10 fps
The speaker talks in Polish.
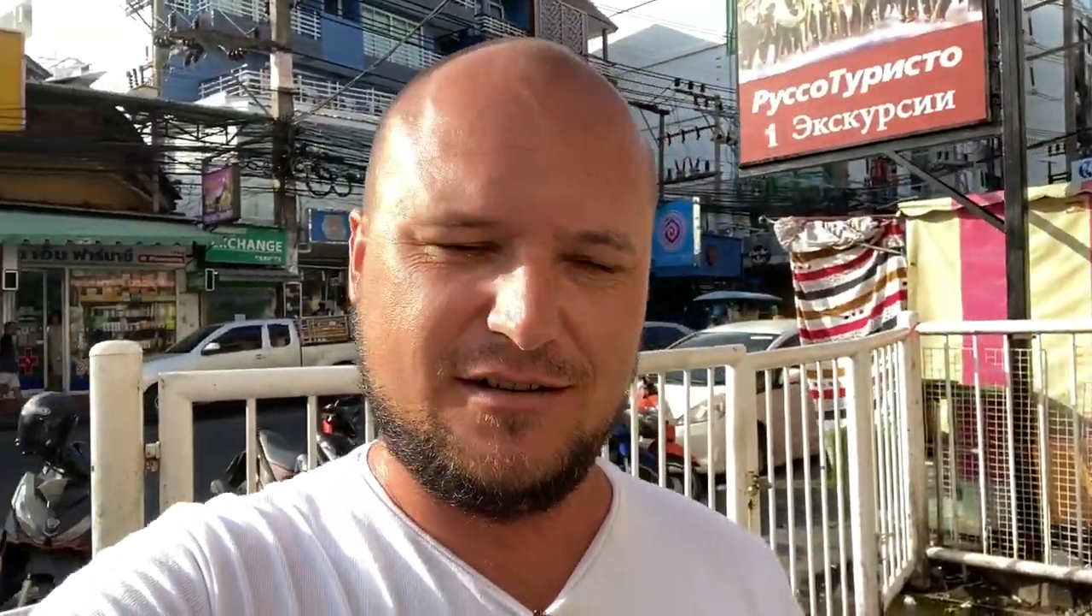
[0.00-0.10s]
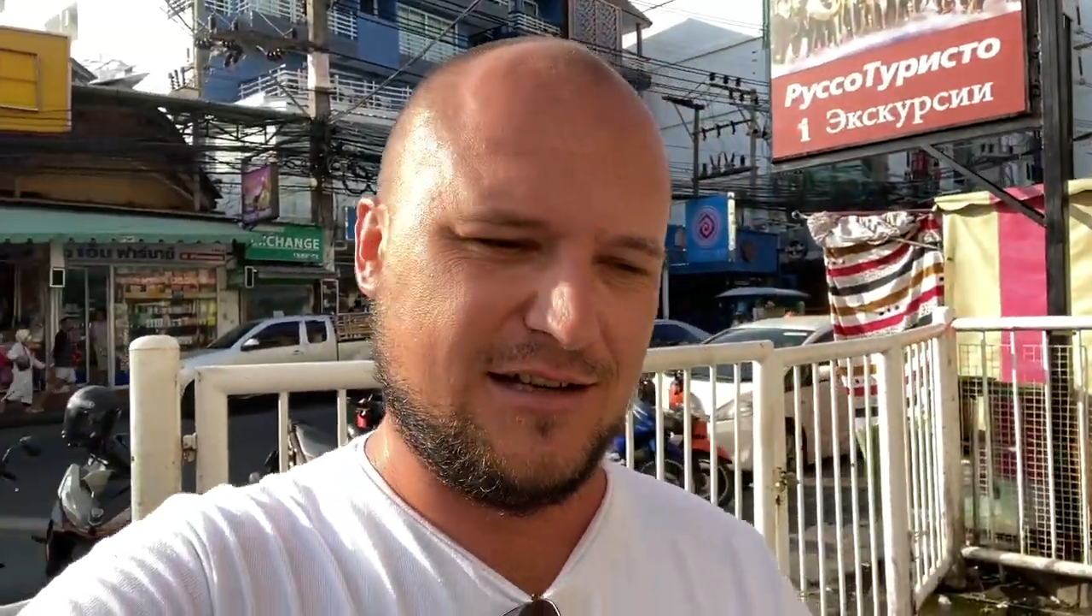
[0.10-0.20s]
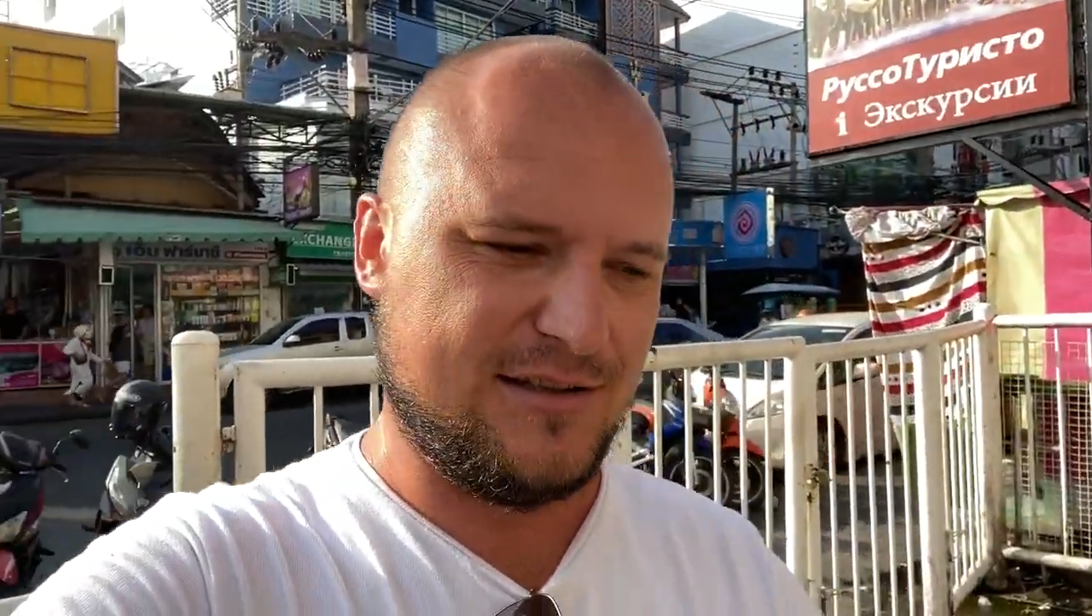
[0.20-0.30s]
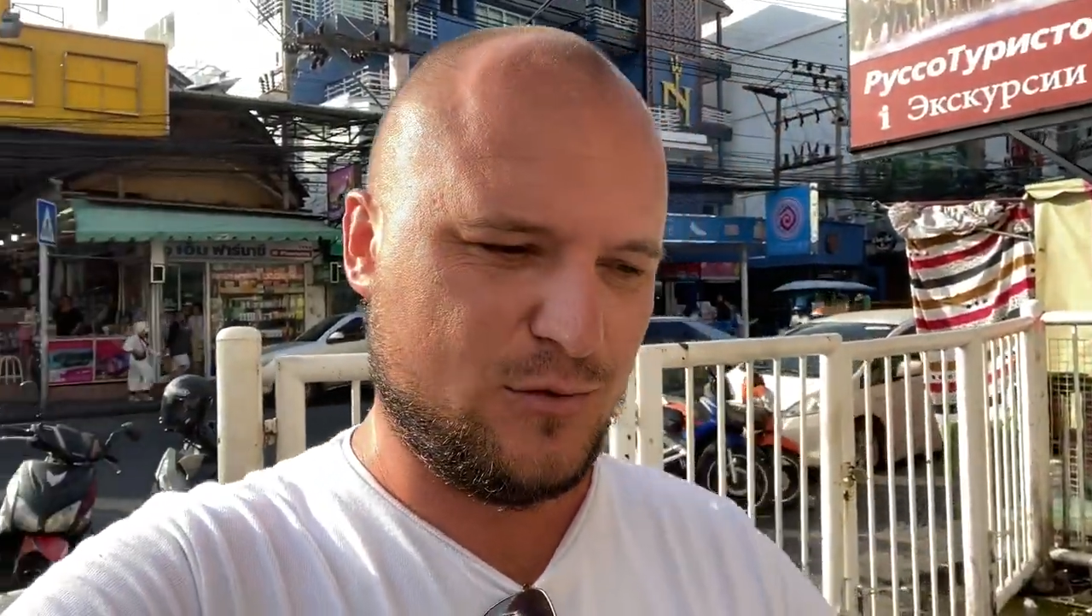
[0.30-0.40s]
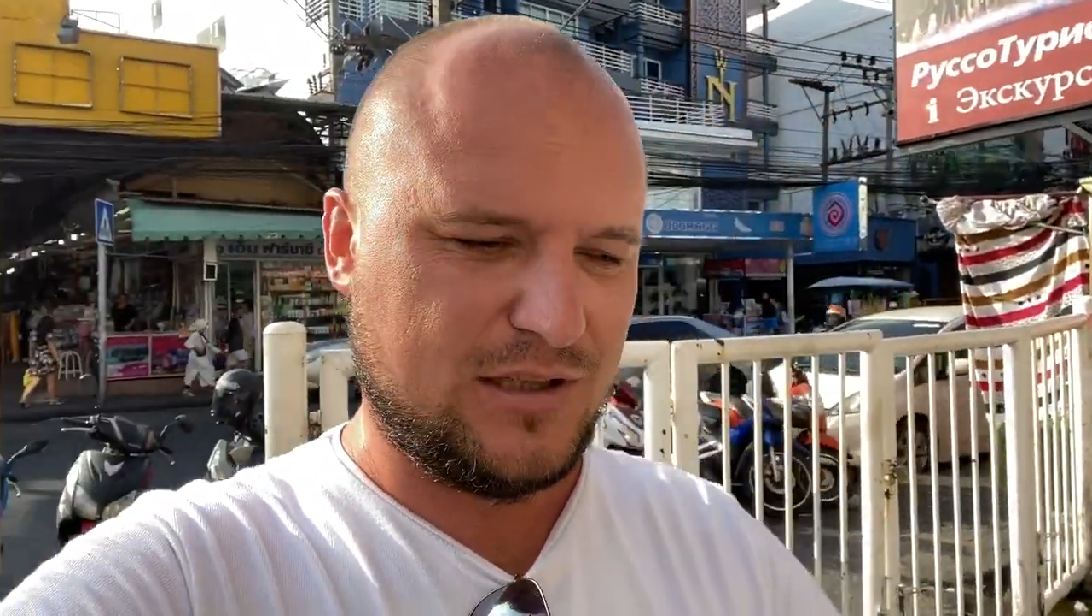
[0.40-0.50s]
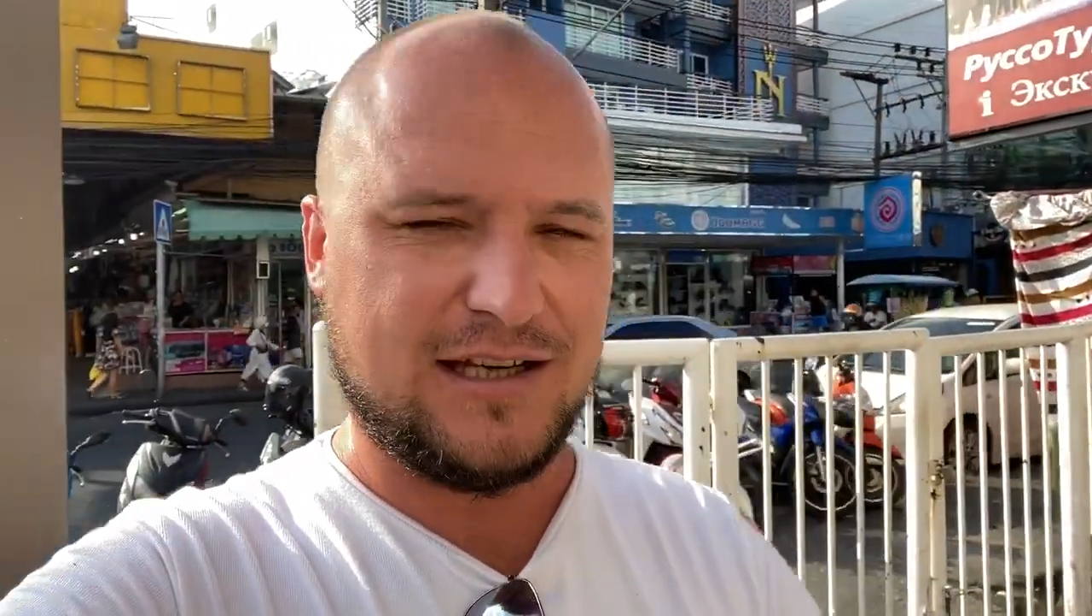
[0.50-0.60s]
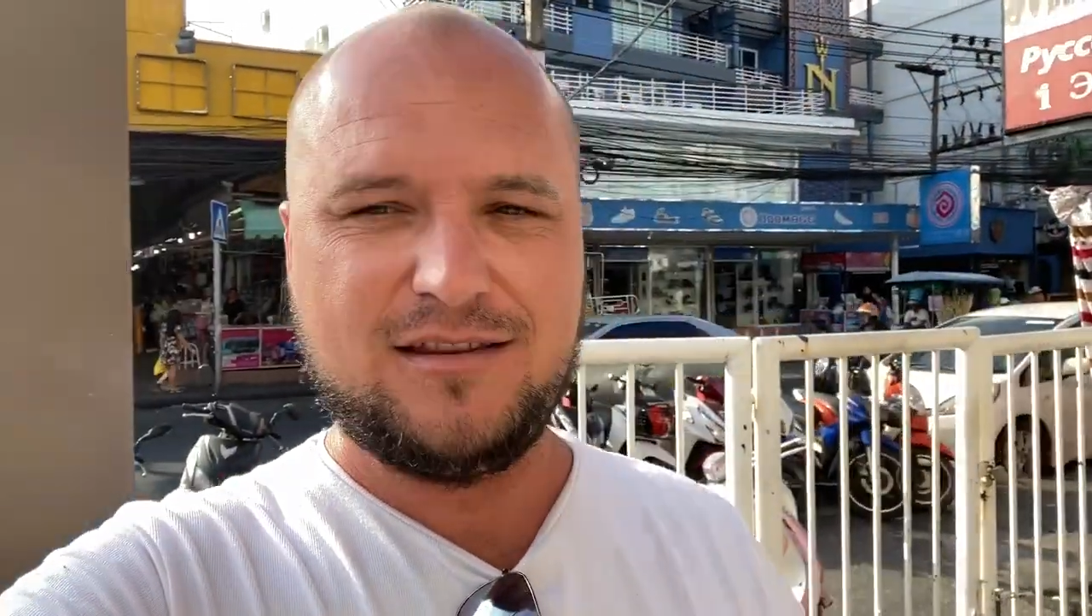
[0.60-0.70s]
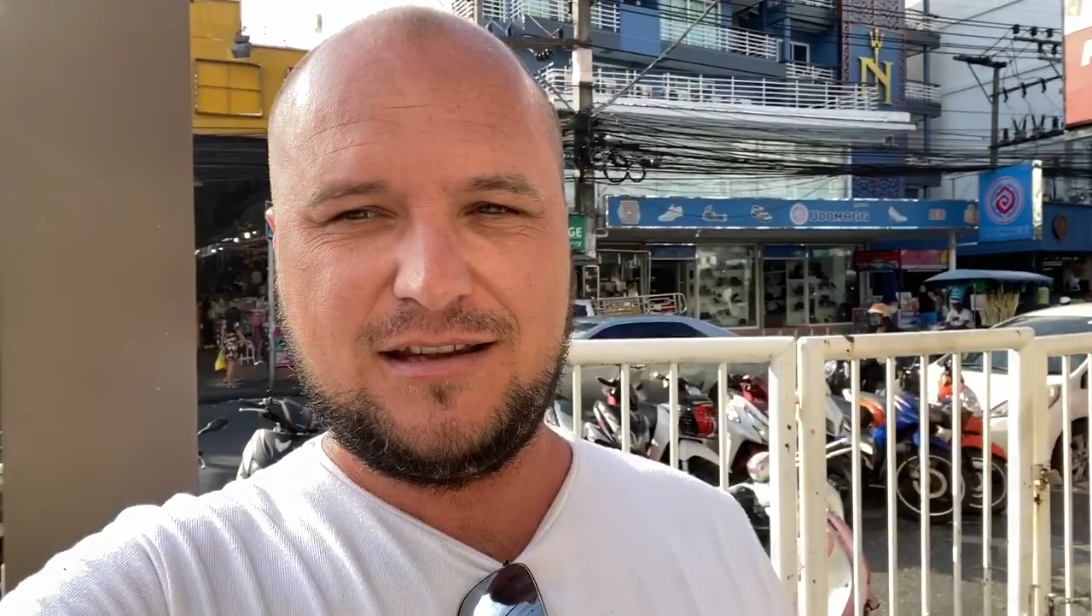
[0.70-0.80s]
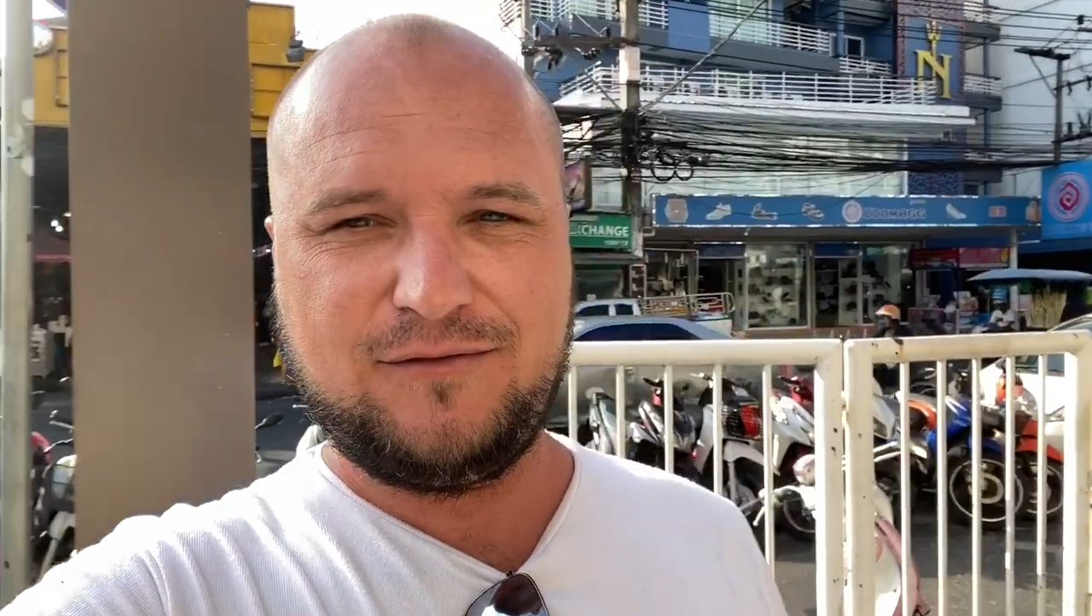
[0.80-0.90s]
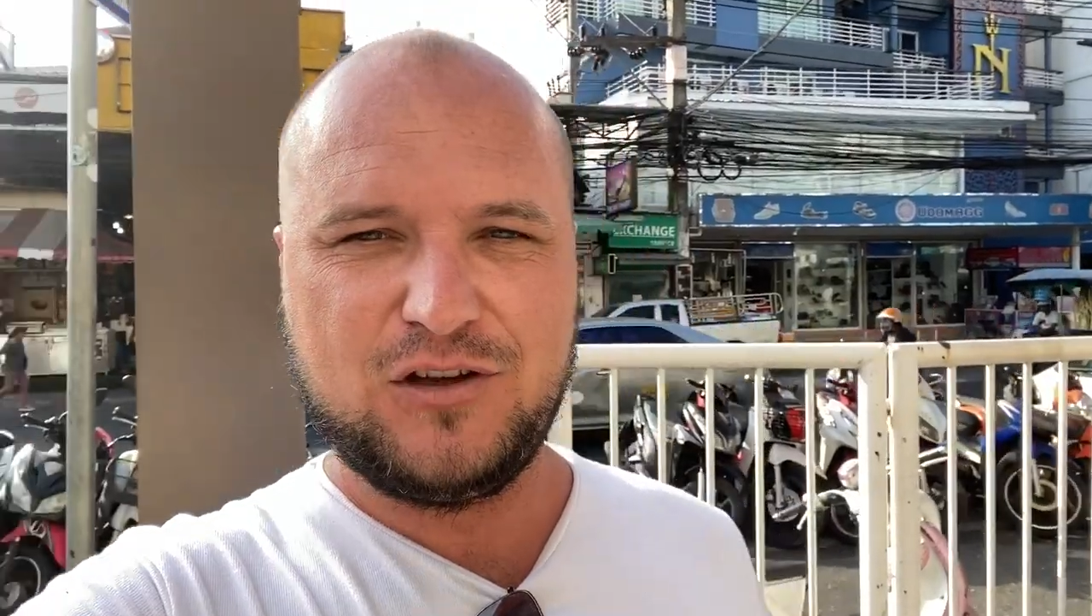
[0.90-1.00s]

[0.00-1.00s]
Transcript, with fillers: jest tutaj ten